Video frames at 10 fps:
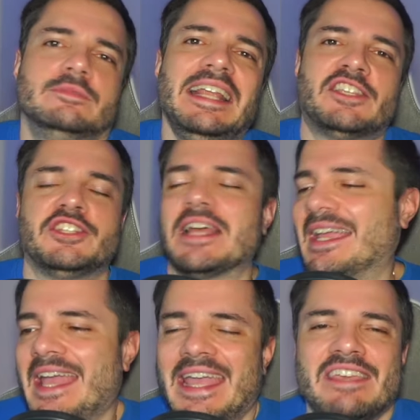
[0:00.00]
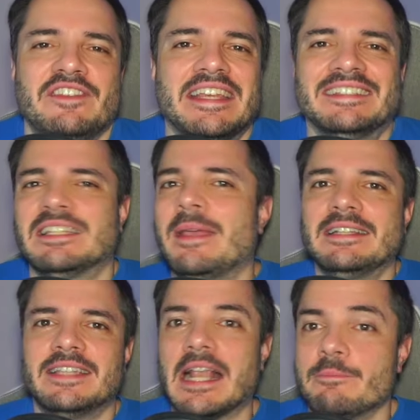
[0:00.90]
nella città che è
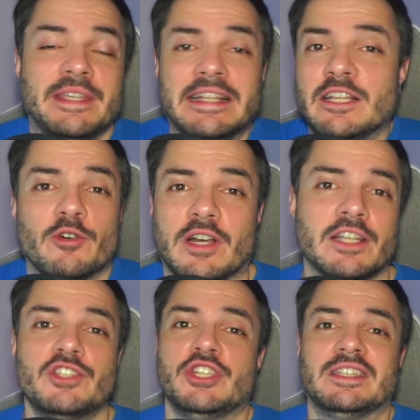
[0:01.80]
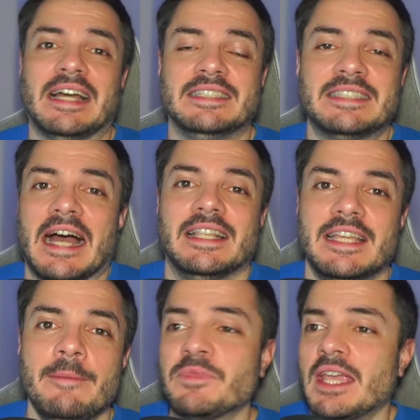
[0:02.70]
evidentemente la miglior città
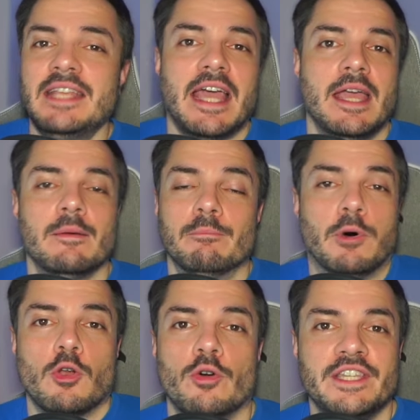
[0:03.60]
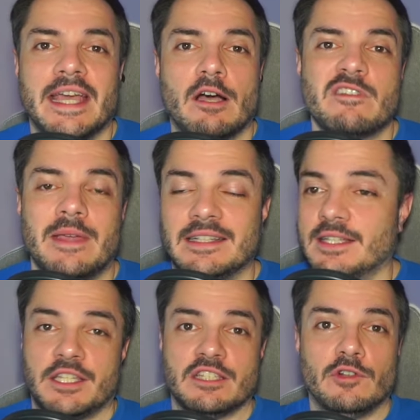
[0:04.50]
d'Italia ed è Bologna,
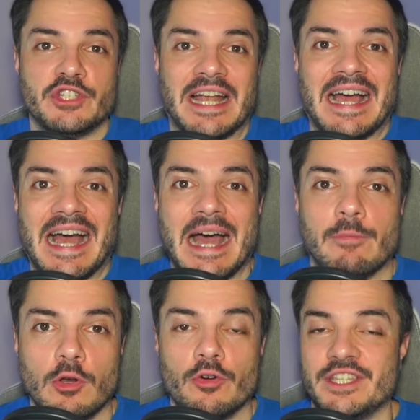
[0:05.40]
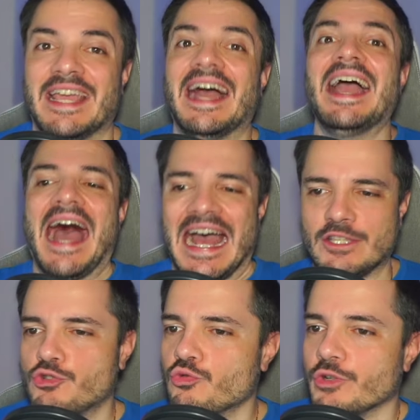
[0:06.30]
ovviamente si svolgerà a Bologna
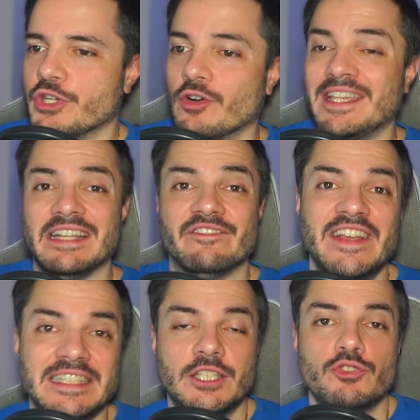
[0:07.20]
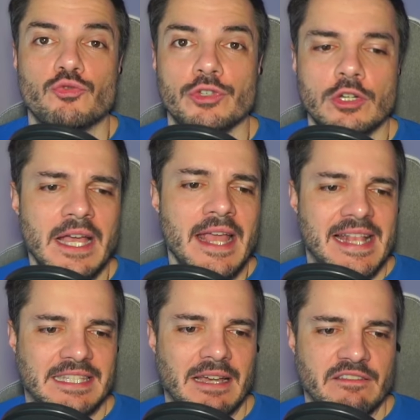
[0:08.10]
a giugno, il 20 giugno,
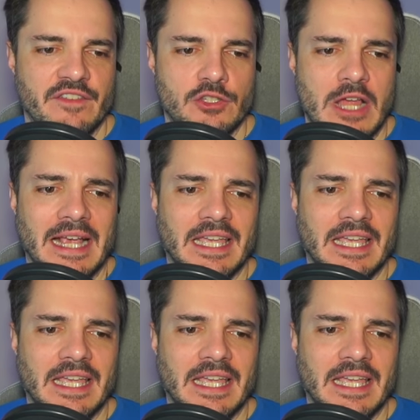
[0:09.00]
anzi guarda vi faccio